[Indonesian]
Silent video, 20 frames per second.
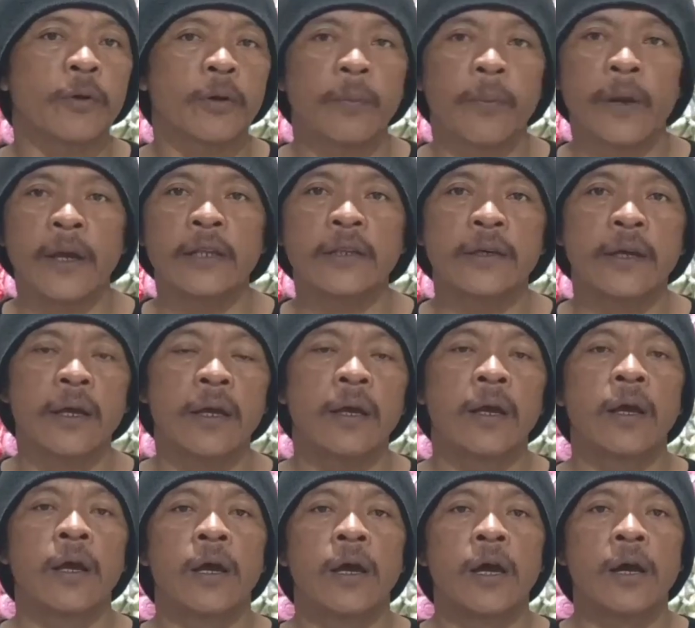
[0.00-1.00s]
berbelanja
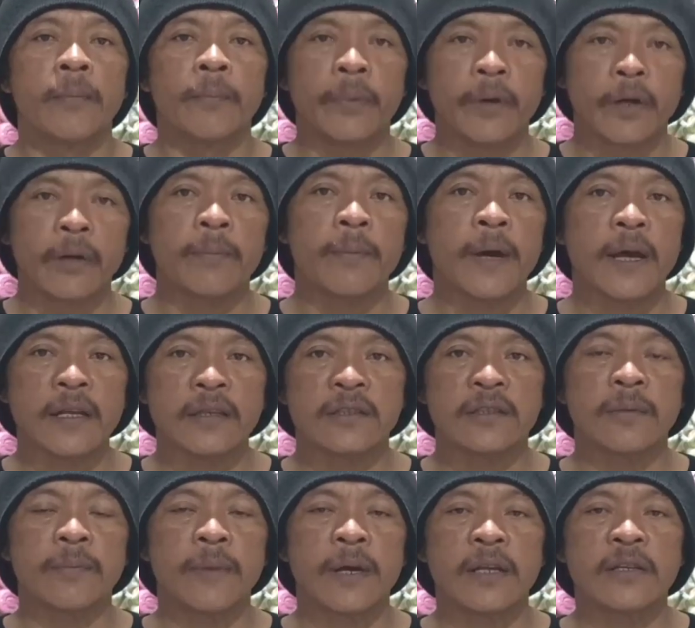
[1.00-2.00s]

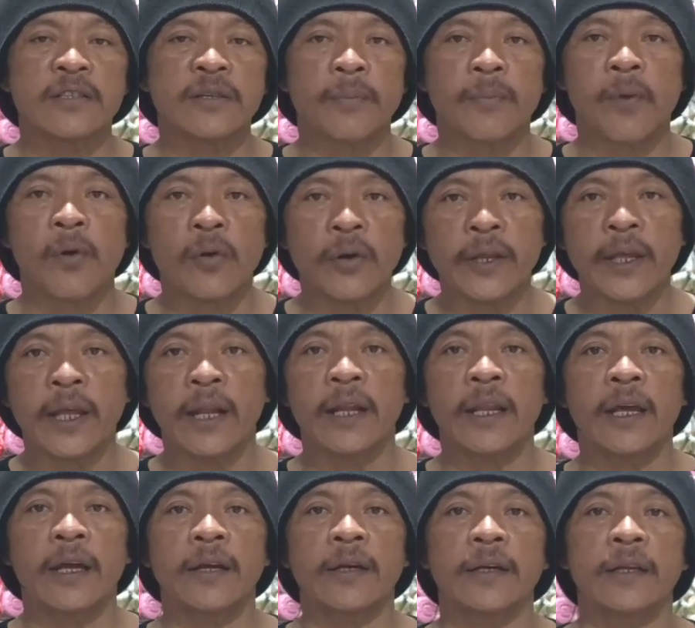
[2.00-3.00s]
bermacam-macam model
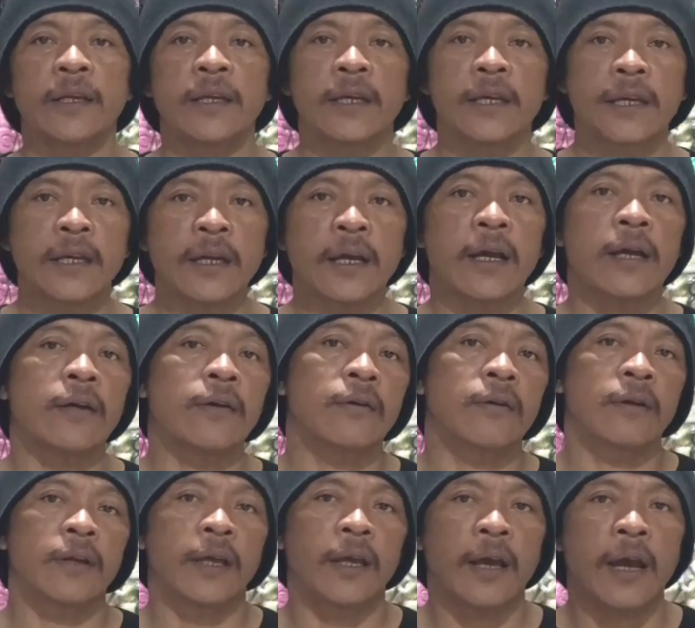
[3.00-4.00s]
yang diinginkan
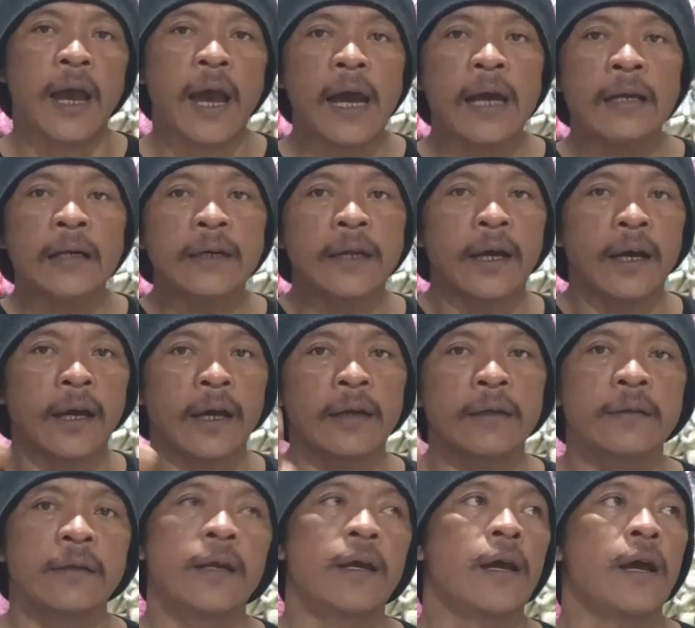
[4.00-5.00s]
oleh
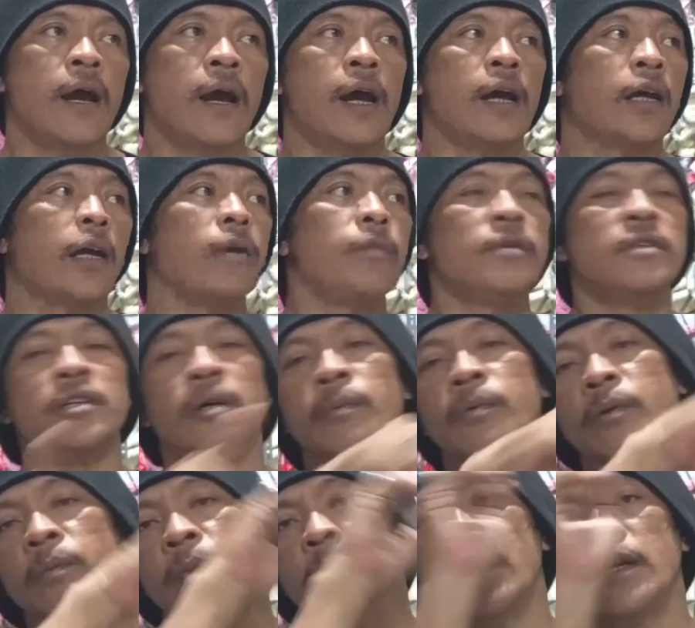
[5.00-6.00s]
Anda, Anda bisa
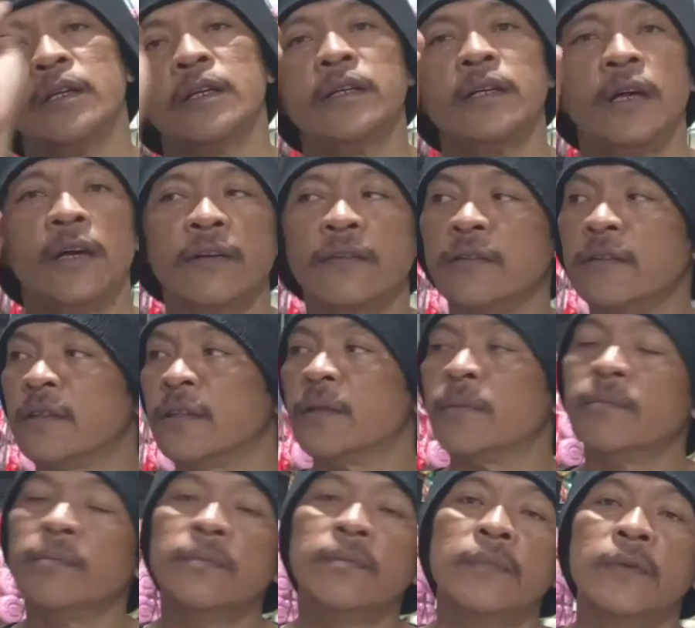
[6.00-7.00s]
berbelanja dengan
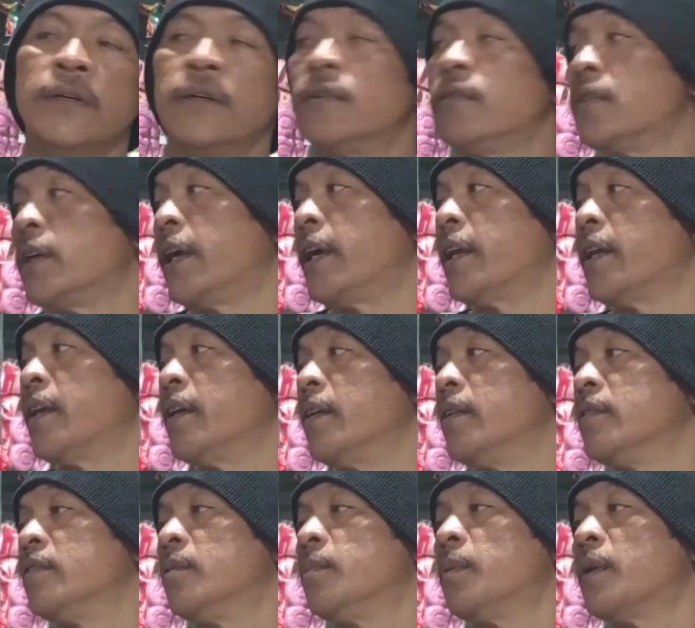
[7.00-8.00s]
sistem seri
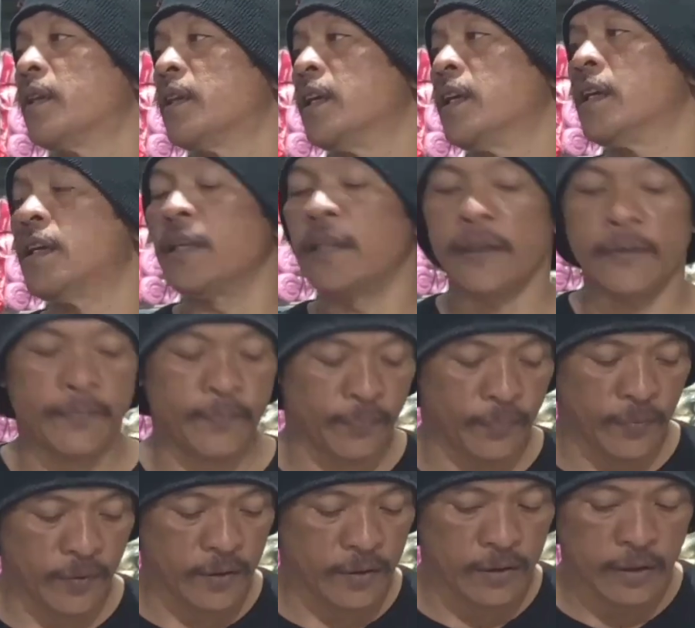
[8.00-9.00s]
seperti ini.
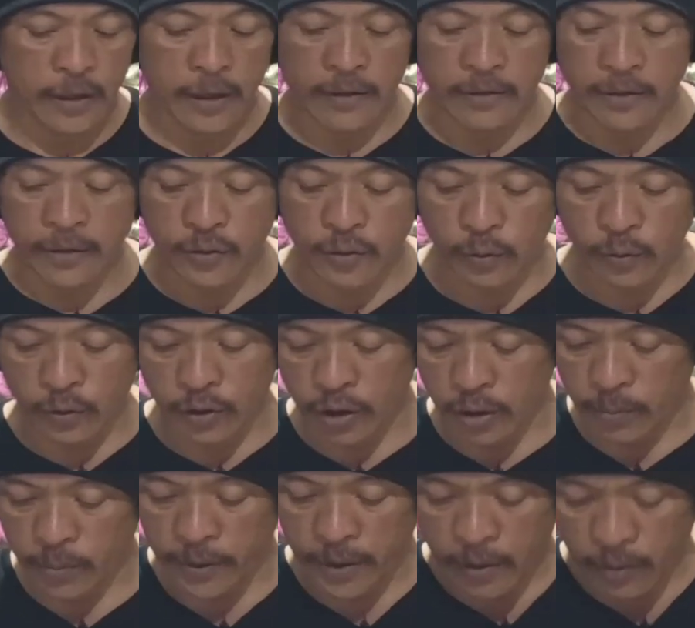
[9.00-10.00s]
Saya kasih contoh terlebih